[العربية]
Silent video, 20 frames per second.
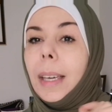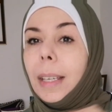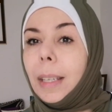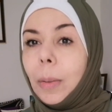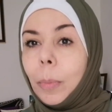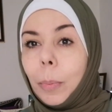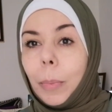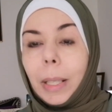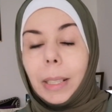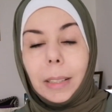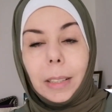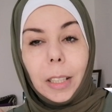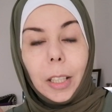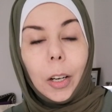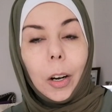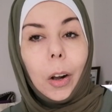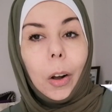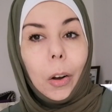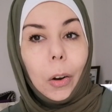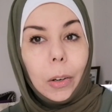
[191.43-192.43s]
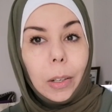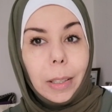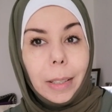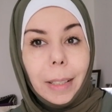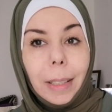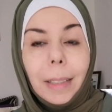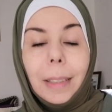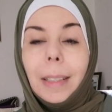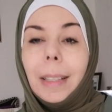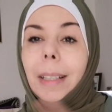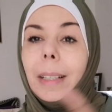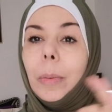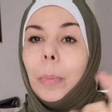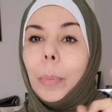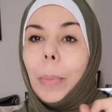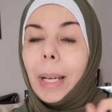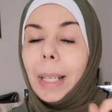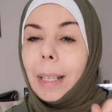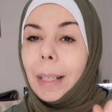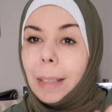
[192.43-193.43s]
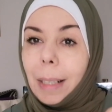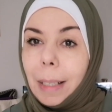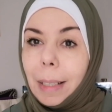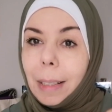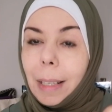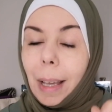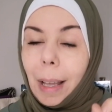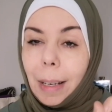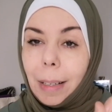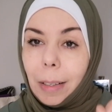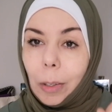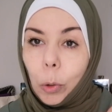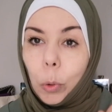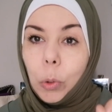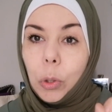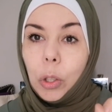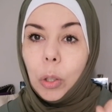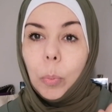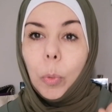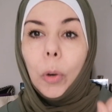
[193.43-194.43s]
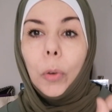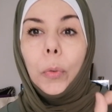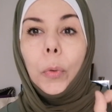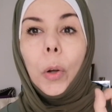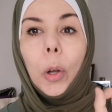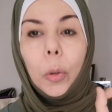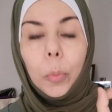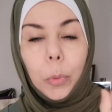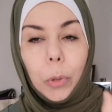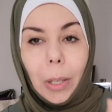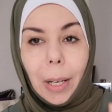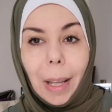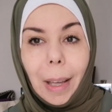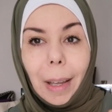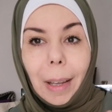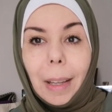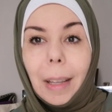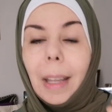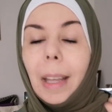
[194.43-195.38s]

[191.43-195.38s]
اما ديروه اونلاين اما كذلك انكم تجيبوا الفورمولير